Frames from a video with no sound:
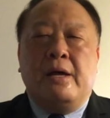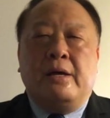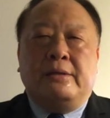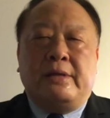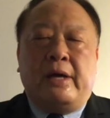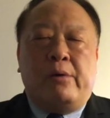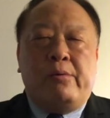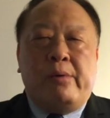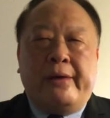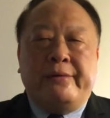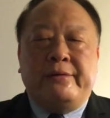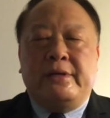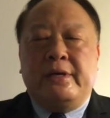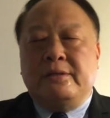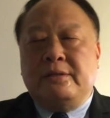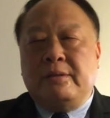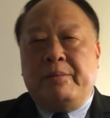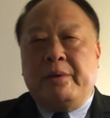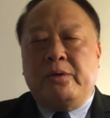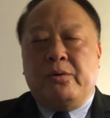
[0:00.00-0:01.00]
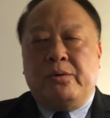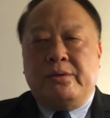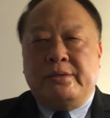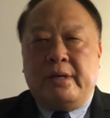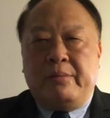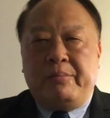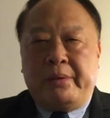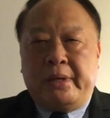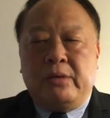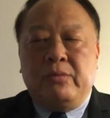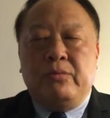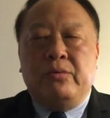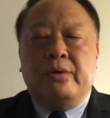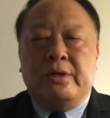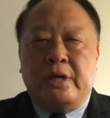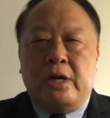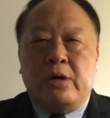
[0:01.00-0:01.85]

在外界这边有些评语